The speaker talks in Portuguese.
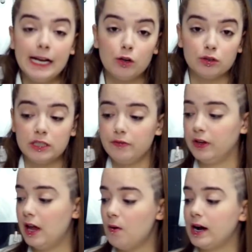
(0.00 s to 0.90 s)

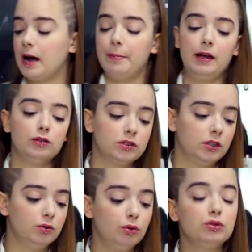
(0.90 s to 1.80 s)
Inclusive, eu acabei
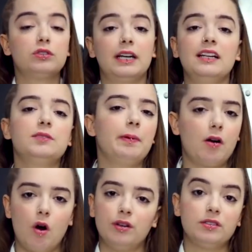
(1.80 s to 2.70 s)
usando os três
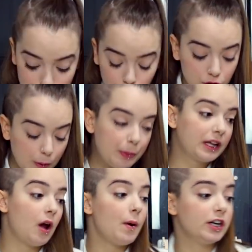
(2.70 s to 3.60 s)
pacotes, tudo
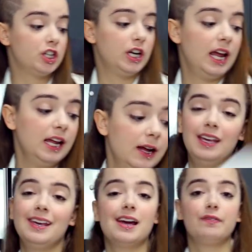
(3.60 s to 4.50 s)
porque eu achei que
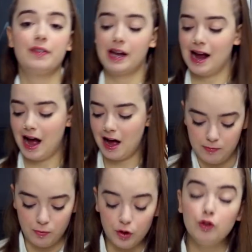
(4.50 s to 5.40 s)
ia ficar
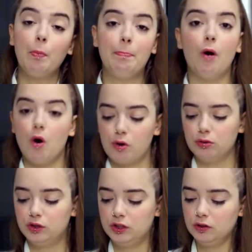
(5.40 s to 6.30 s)
muito
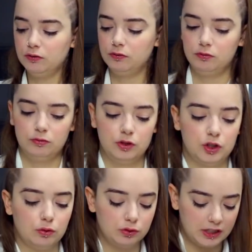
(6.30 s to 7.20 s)
pouco se, não,
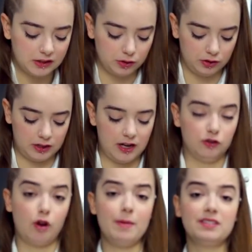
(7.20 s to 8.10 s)
se eu não usasse os
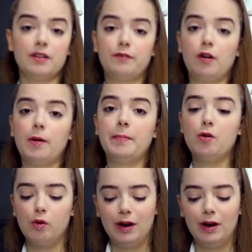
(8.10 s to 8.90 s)
três. Como essa forma é meio